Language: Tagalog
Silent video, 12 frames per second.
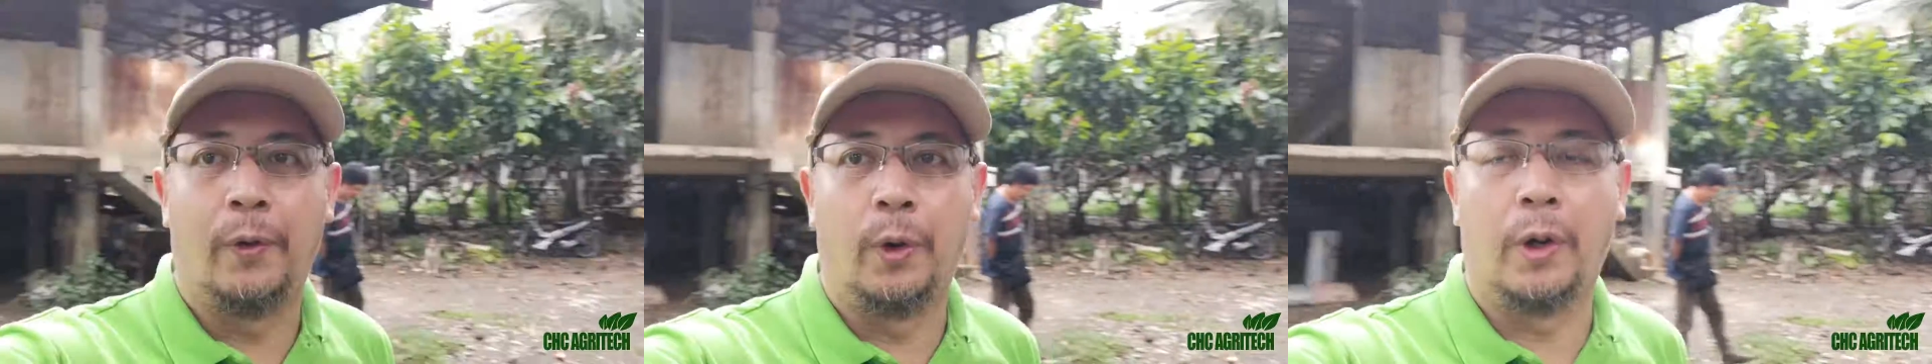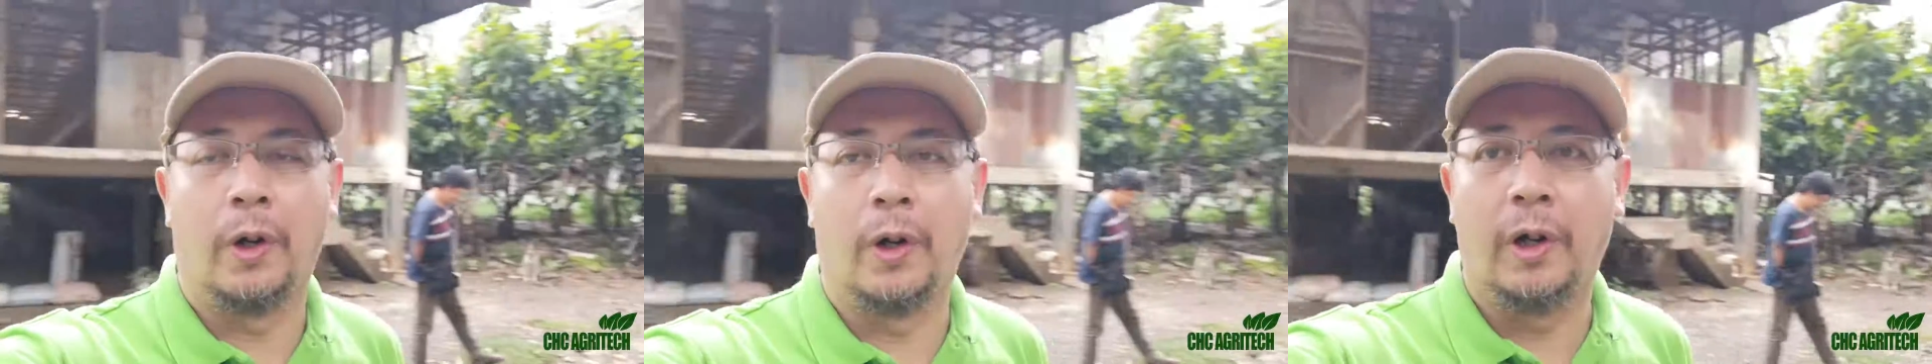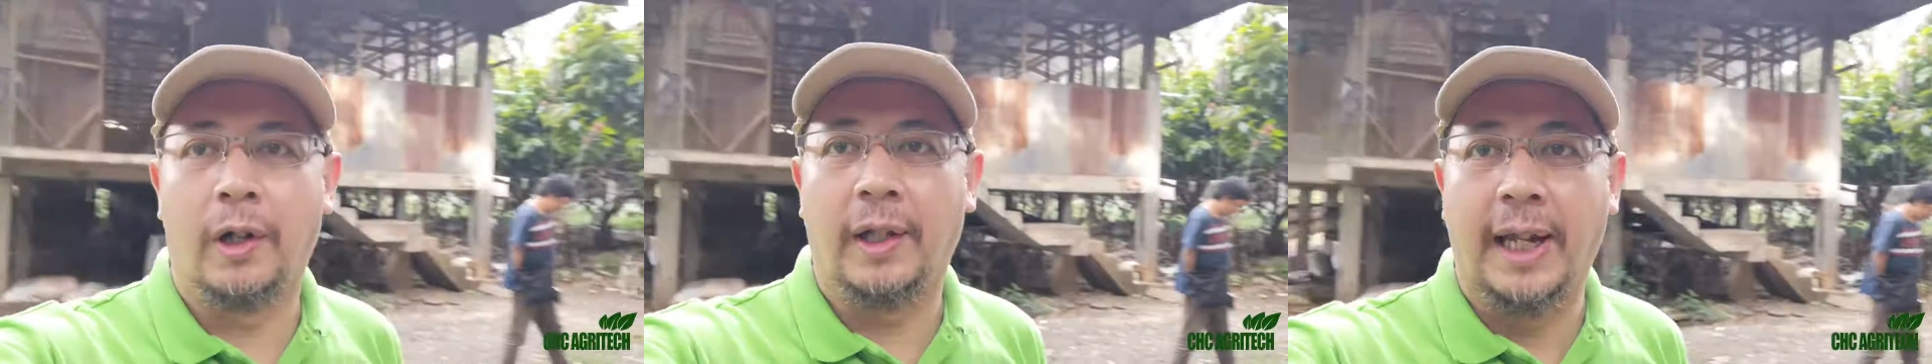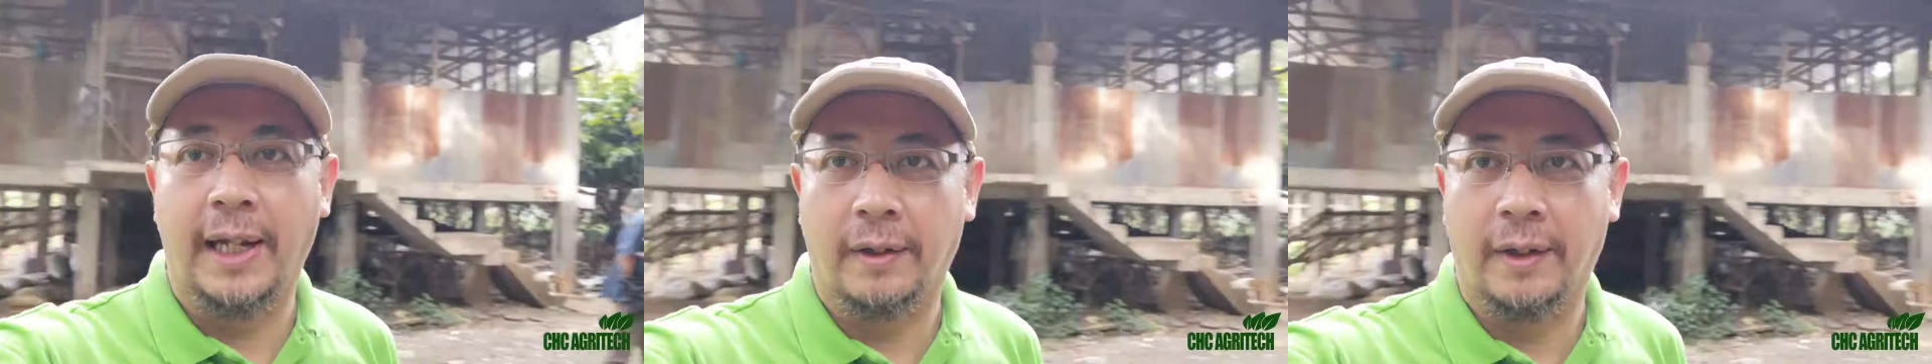for
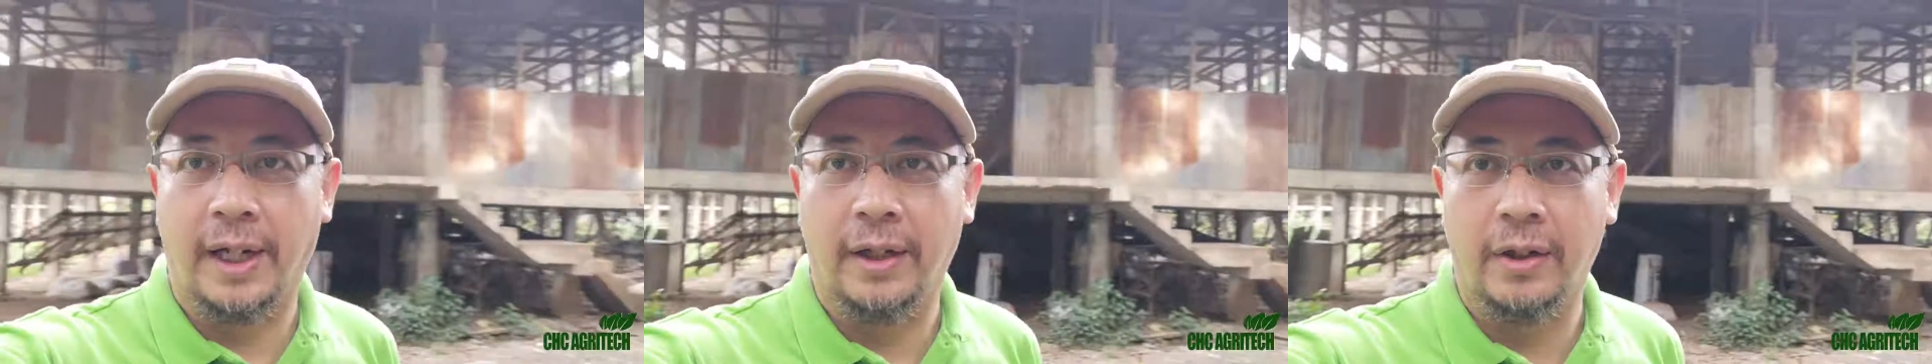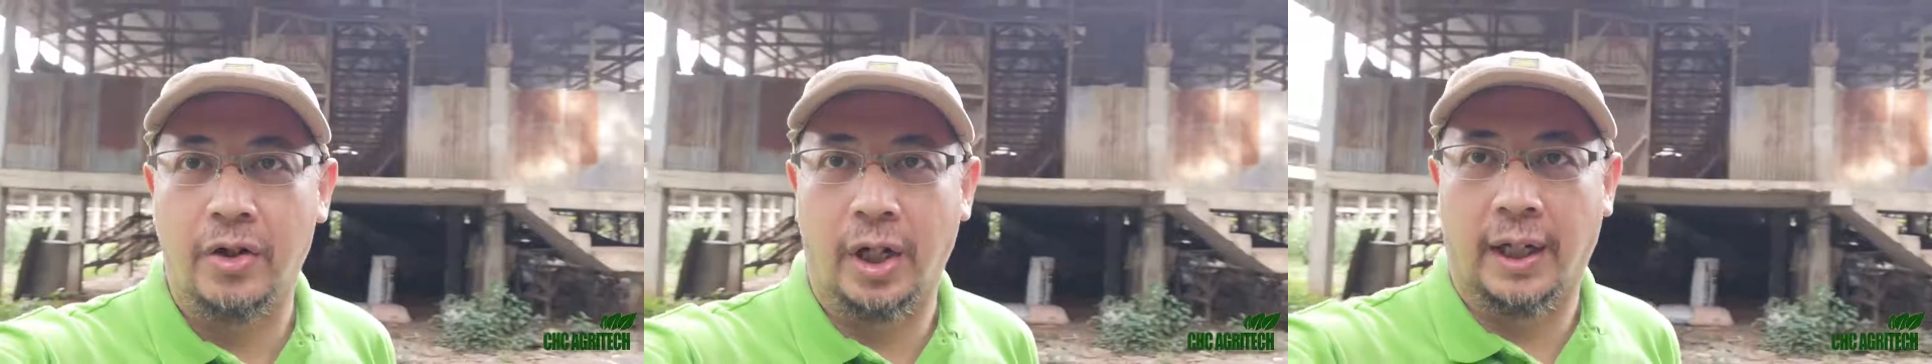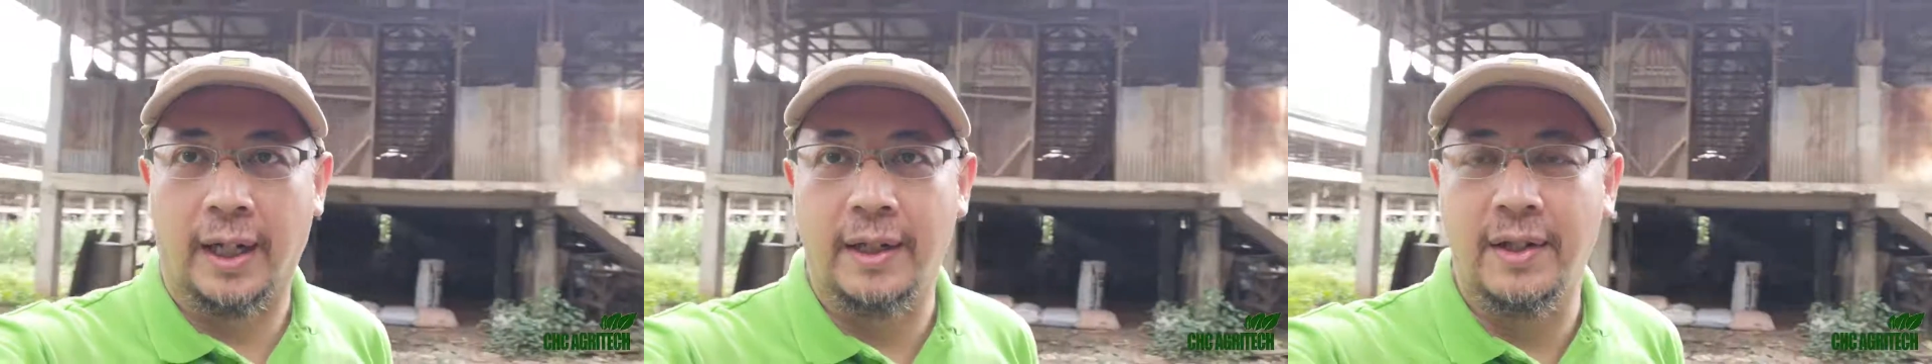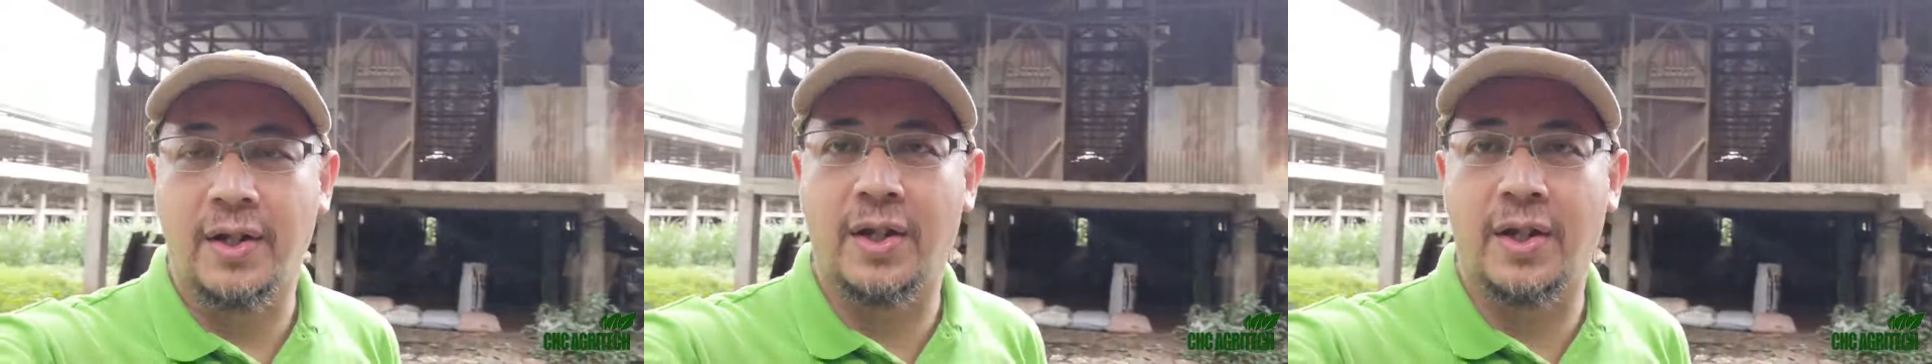layering chickens.